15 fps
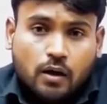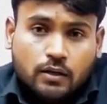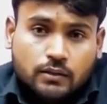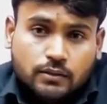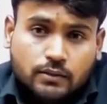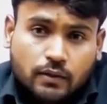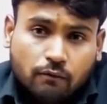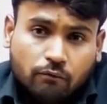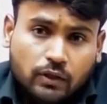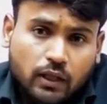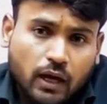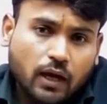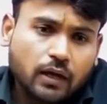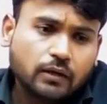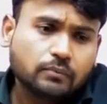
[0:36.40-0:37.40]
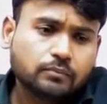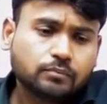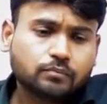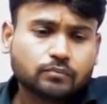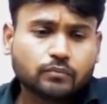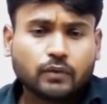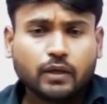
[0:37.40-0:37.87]
संविधान
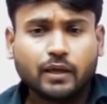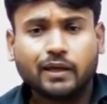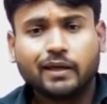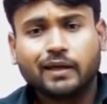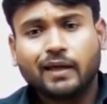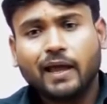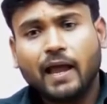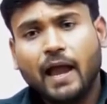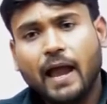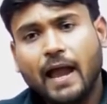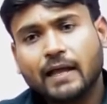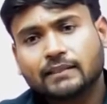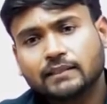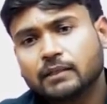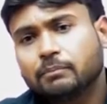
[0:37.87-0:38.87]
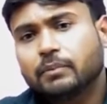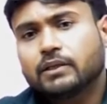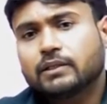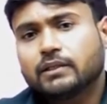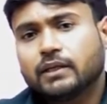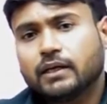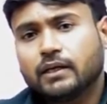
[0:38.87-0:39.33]
एक ऐसी
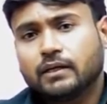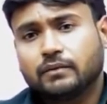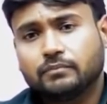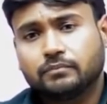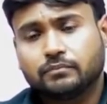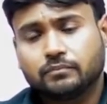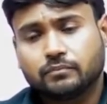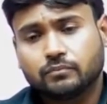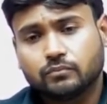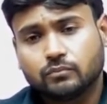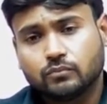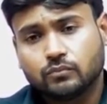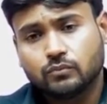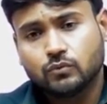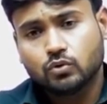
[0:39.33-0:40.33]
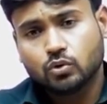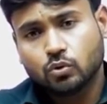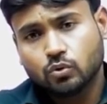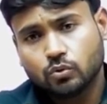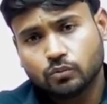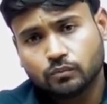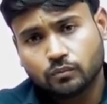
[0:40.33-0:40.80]
प्रति है जो
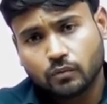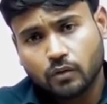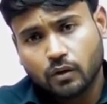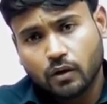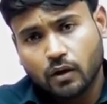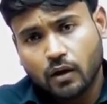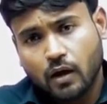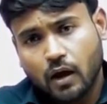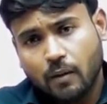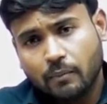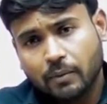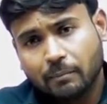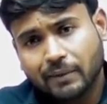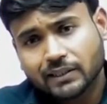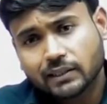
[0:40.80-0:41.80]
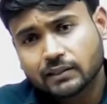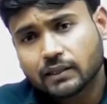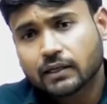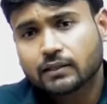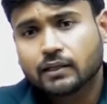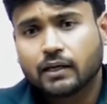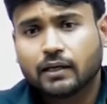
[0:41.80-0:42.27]
हमें मदद
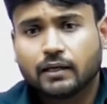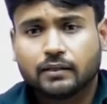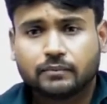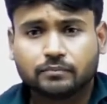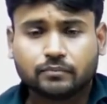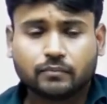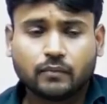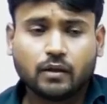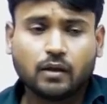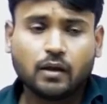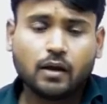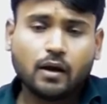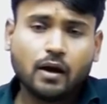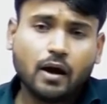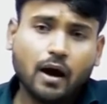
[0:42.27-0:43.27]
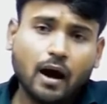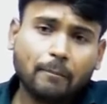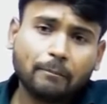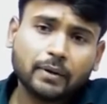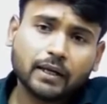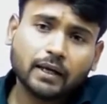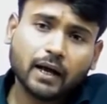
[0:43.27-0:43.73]
करता है
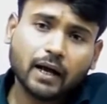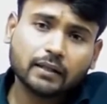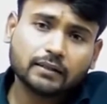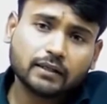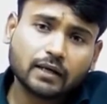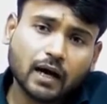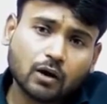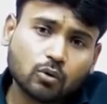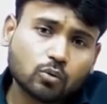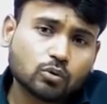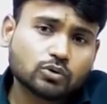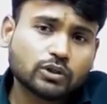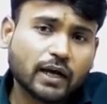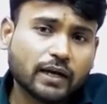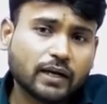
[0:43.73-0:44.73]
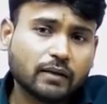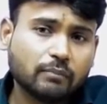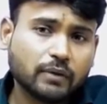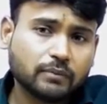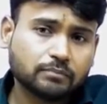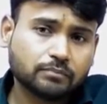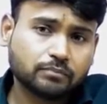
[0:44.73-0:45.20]
अपने अधिकारों को जानने
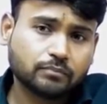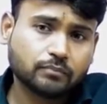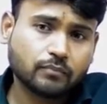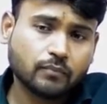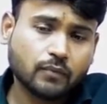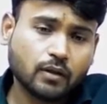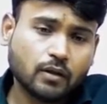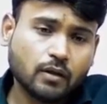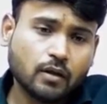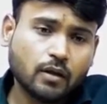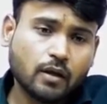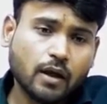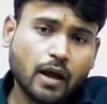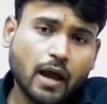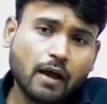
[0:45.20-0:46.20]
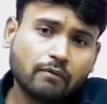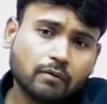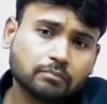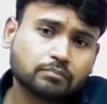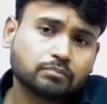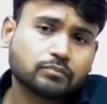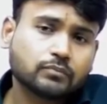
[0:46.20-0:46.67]
में
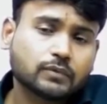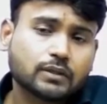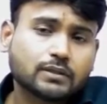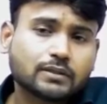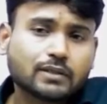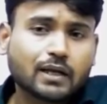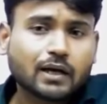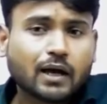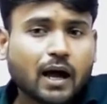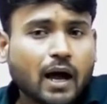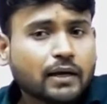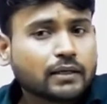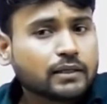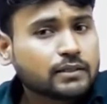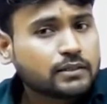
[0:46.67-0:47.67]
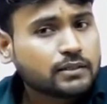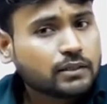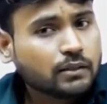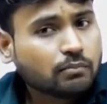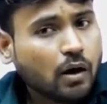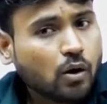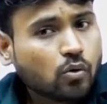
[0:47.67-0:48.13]
एवं सरकार की
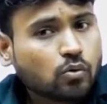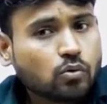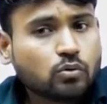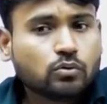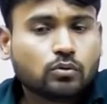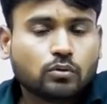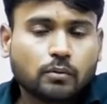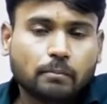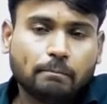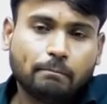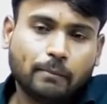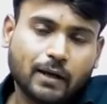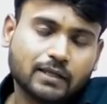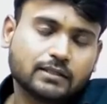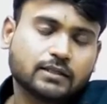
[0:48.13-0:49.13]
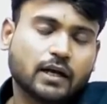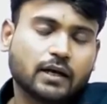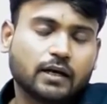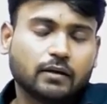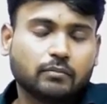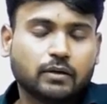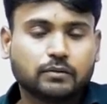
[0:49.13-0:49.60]
सीमाओं को
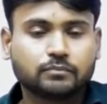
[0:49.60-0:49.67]
पहचानने में